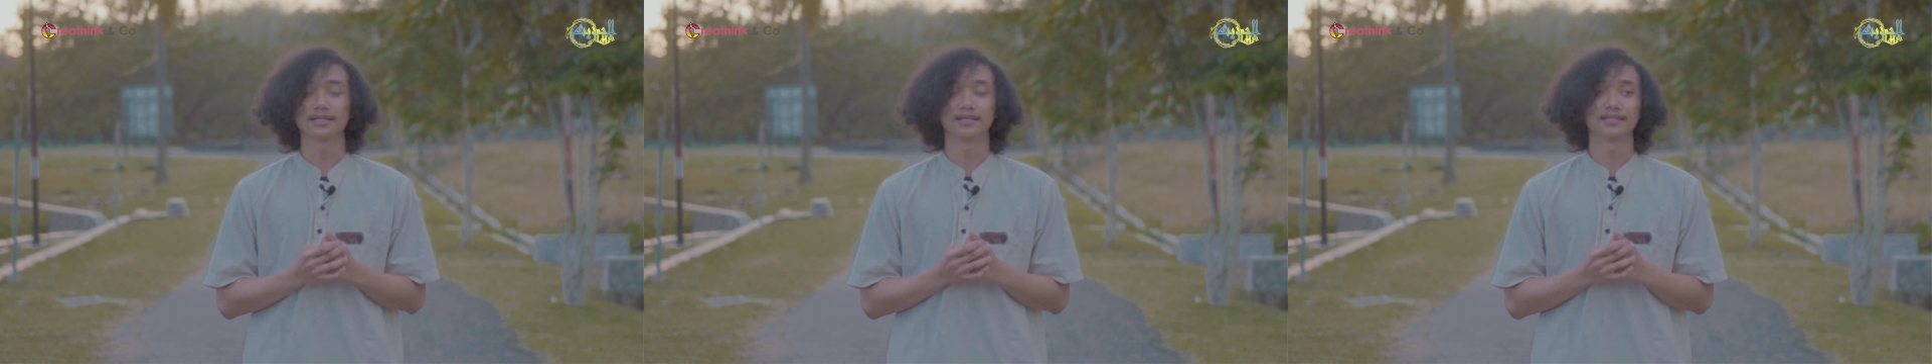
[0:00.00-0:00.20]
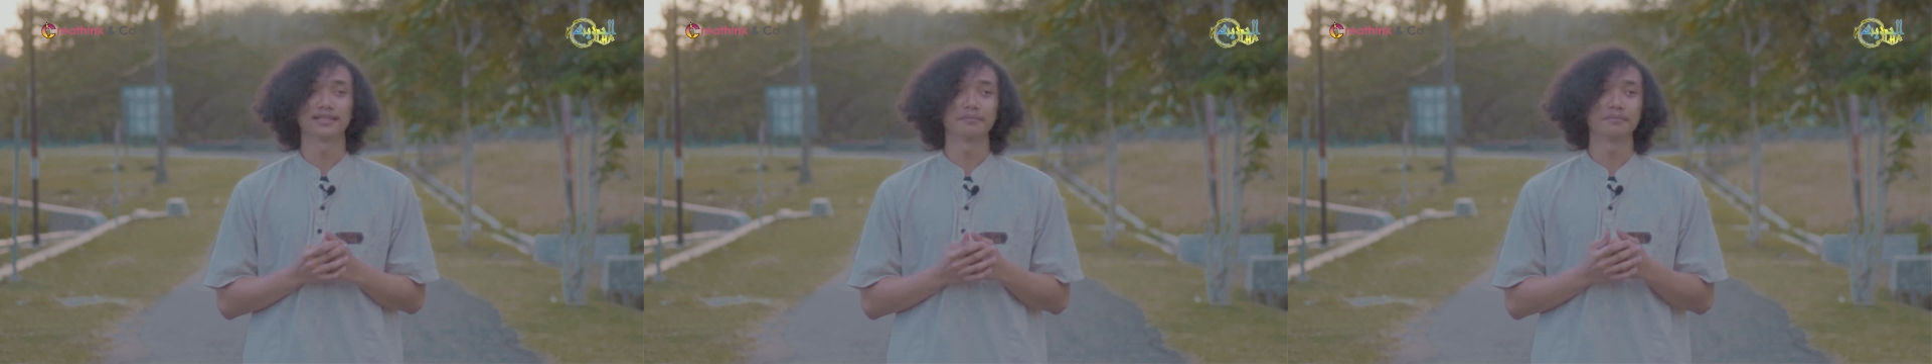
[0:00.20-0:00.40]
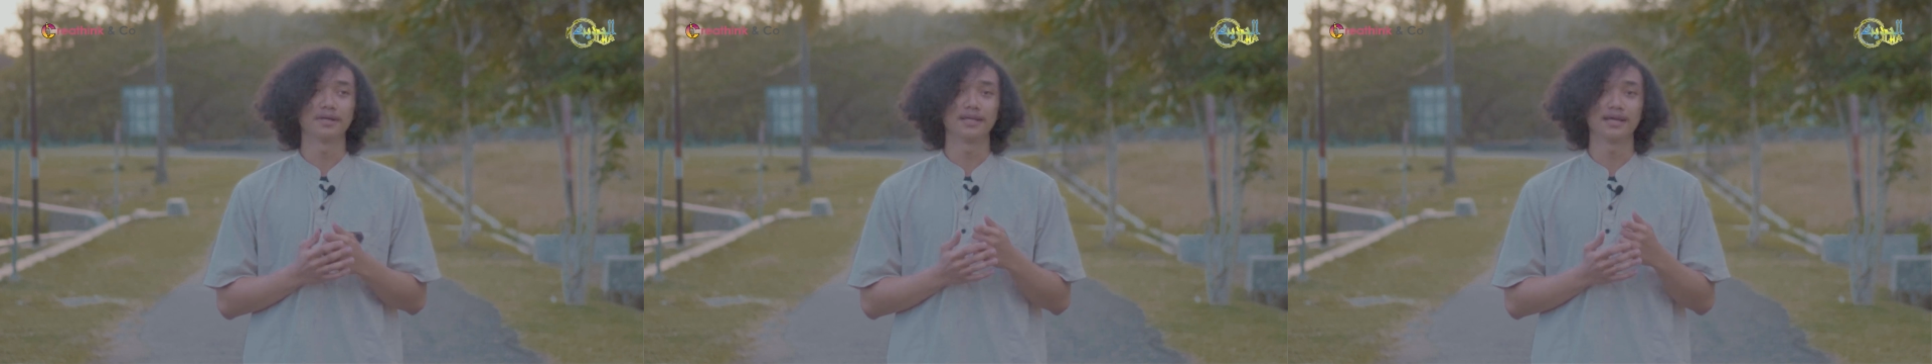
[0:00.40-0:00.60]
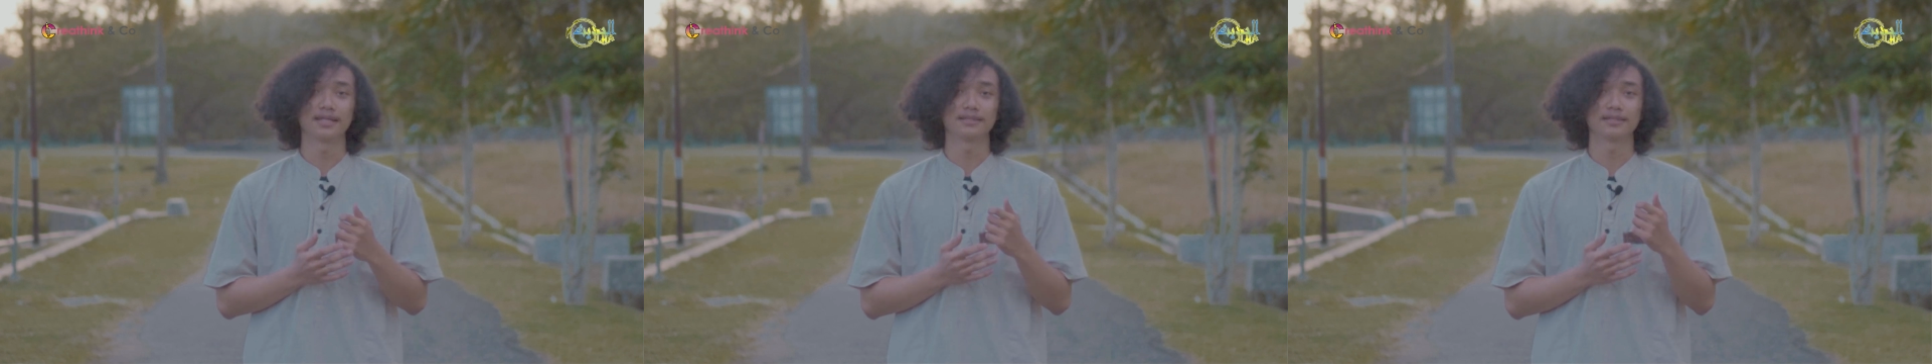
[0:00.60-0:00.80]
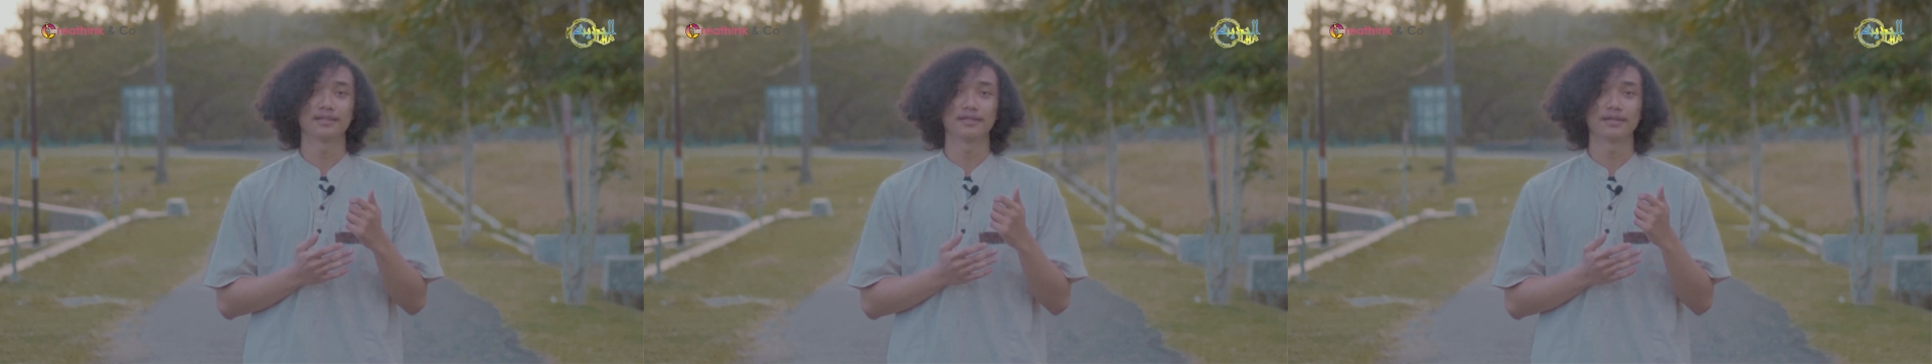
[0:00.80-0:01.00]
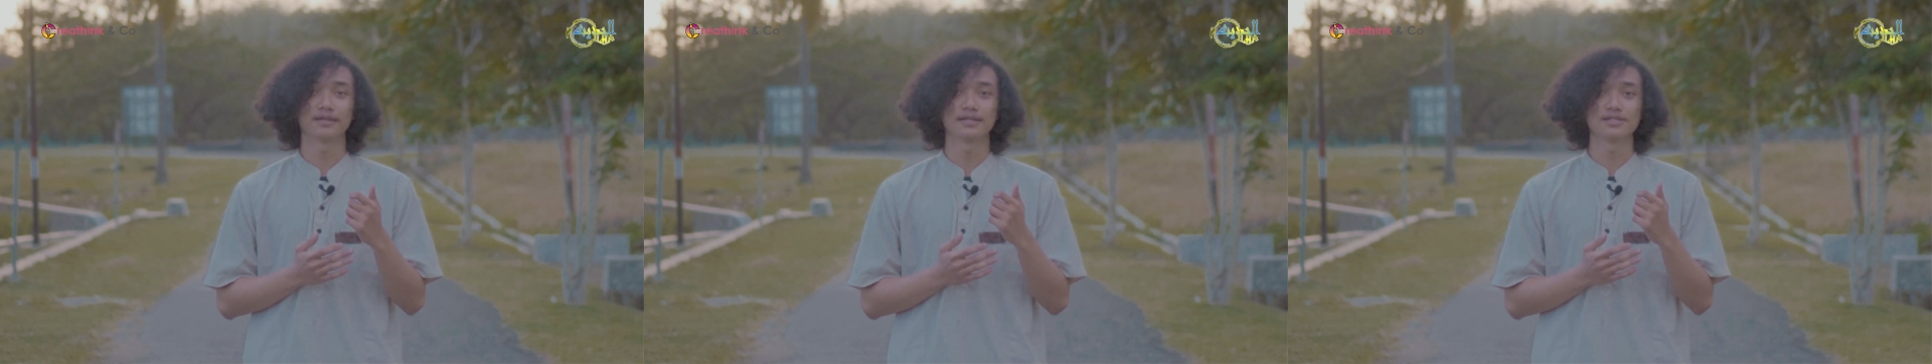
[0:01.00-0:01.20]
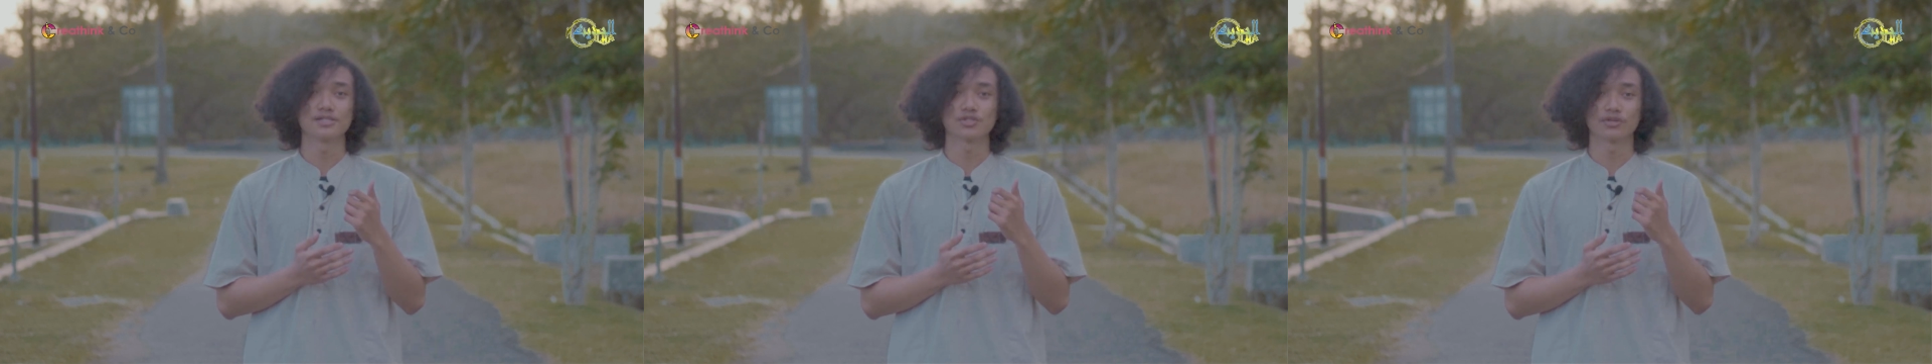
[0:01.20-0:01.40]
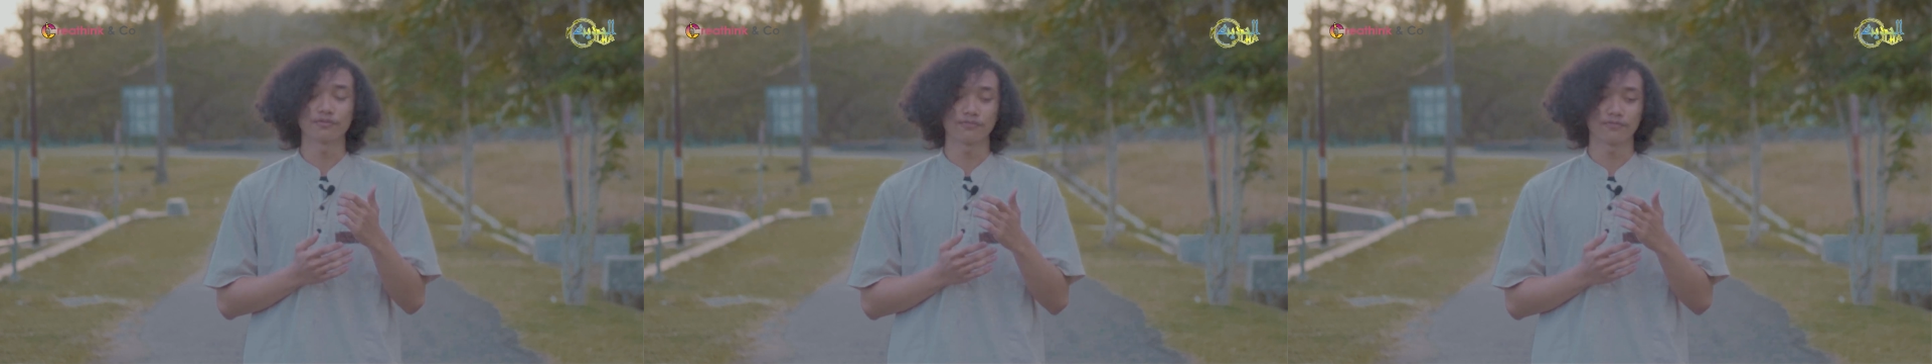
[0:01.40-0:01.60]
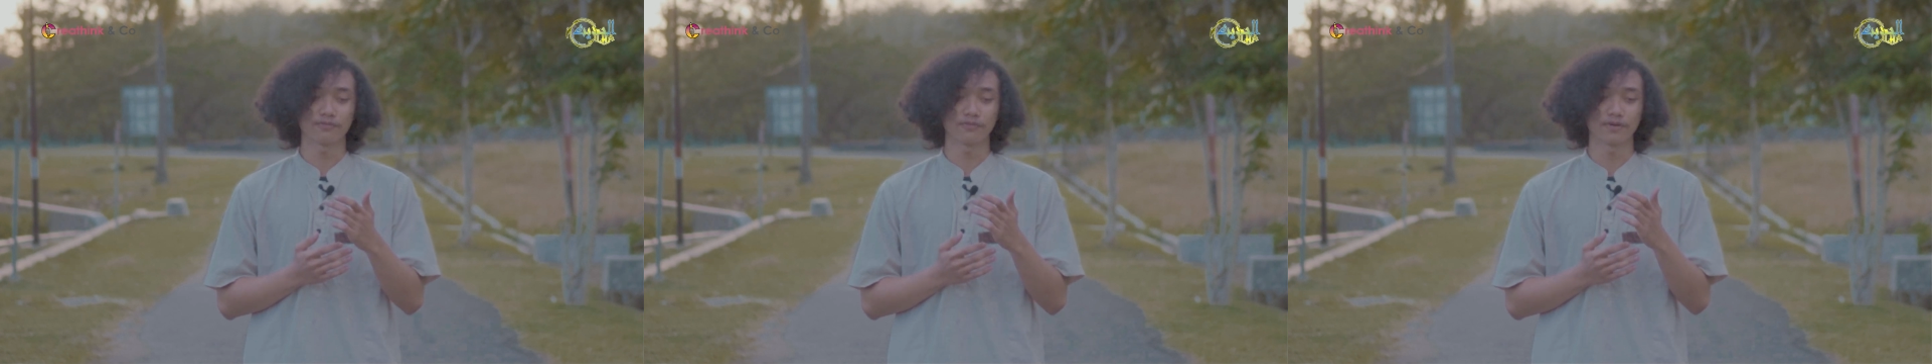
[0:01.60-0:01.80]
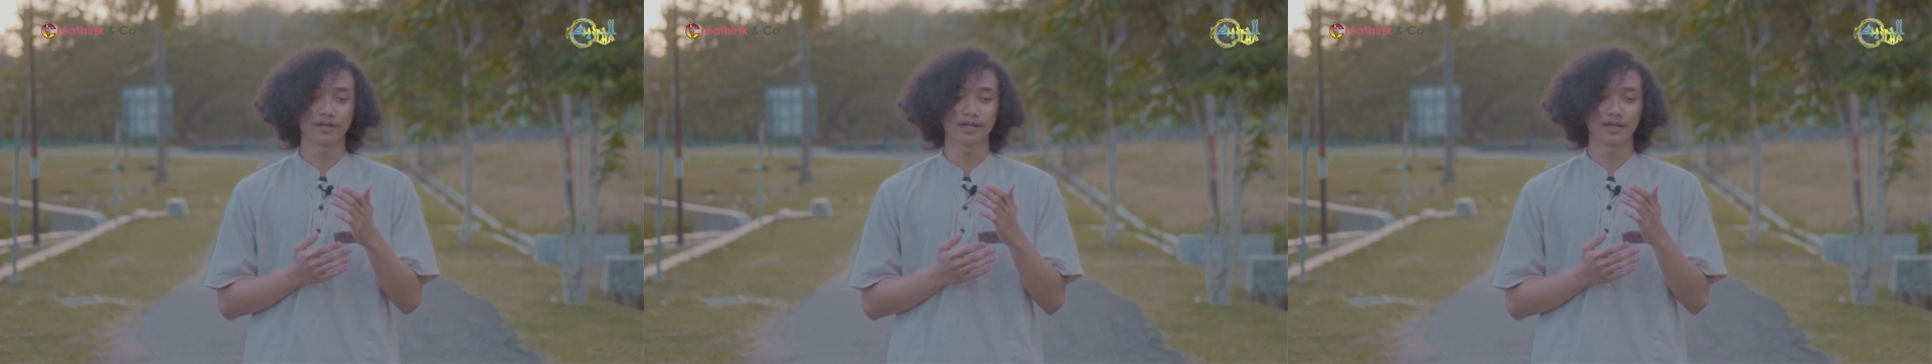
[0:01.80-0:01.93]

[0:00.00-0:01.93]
kita melihat soft